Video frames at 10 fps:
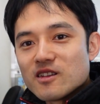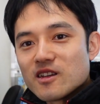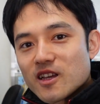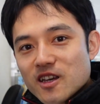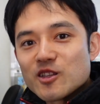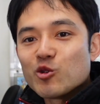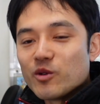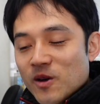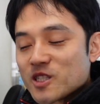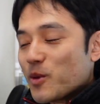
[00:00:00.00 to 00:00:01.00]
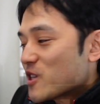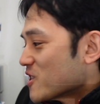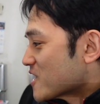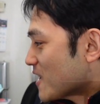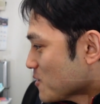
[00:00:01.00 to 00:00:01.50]
いらないと思います。別
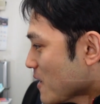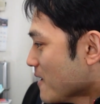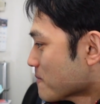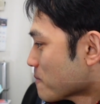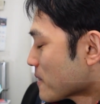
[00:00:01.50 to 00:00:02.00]
に資格は。